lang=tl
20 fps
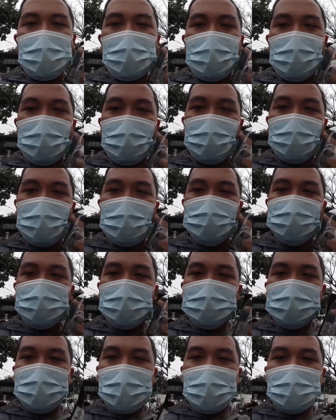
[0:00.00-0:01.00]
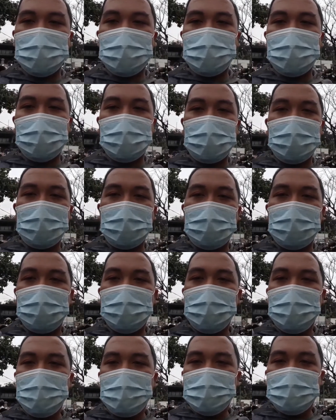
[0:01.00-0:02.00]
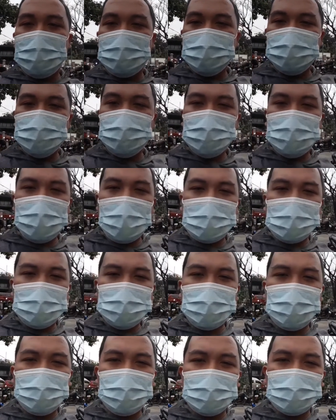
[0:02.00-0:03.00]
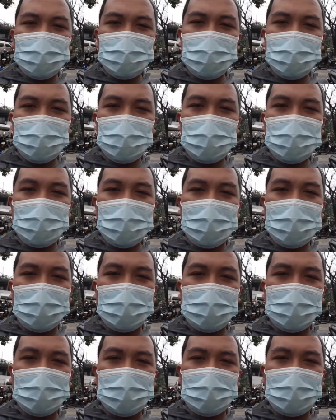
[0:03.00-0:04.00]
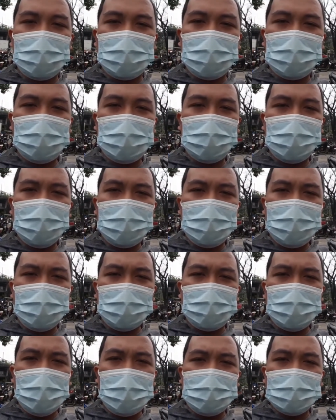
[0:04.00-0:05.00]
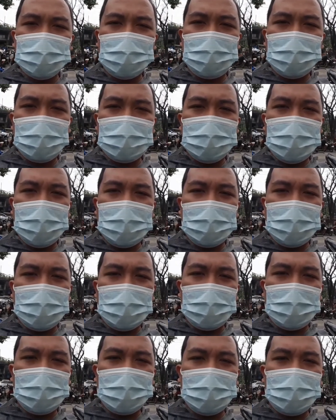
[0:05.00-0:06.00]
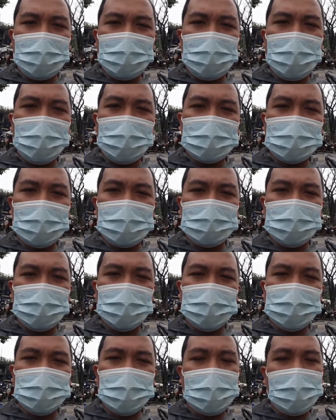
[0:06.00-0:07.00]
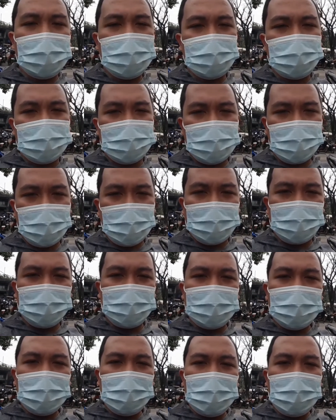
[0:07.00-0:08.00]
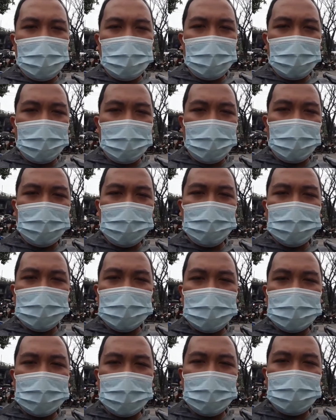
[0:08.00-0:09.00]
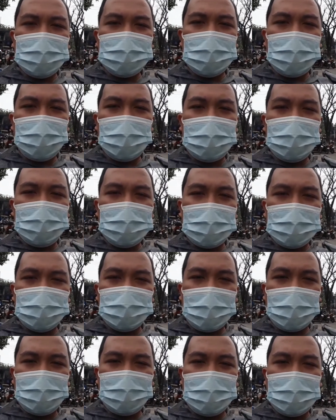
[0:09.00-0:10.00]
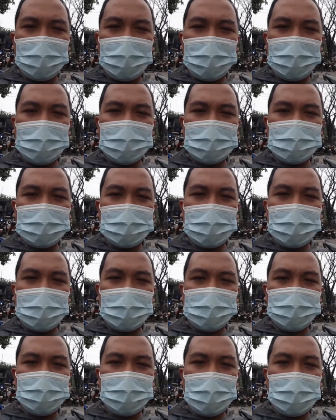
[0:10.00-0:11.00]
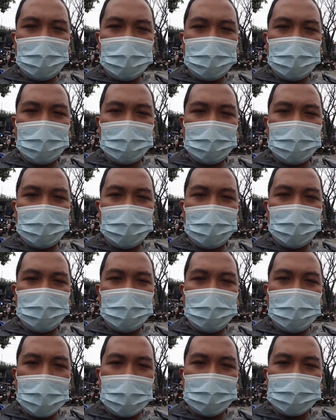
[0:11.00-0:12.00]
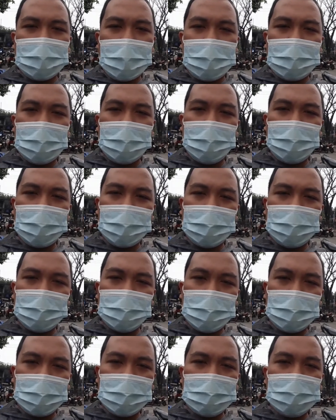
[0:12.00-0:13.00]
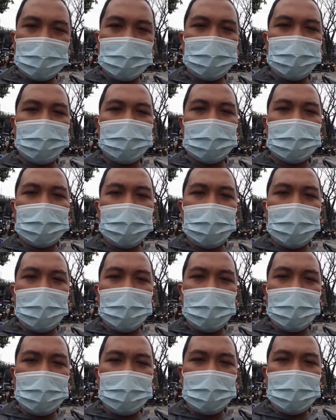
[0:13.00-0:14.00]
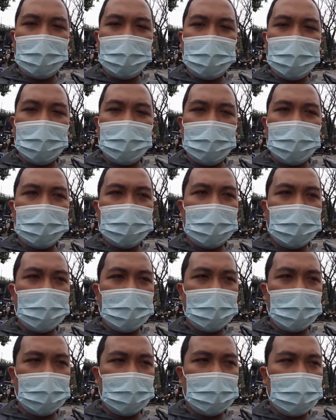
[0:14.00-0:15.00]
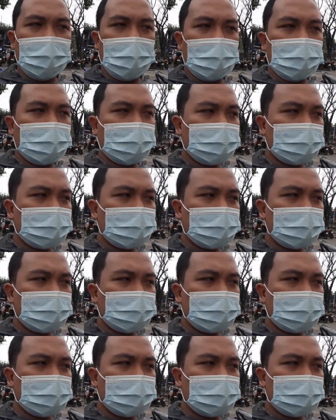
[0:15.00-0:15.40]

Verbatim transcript: kailangan naka face mask tayo para nasusunod natin yung protocol na pinapatupad ng uh, bawat LGUs ng IETF ngayon pupunta na tayo dun sa venue ng swab test at mag uh, ah, pipill tayo ng form doon and then uh, ah,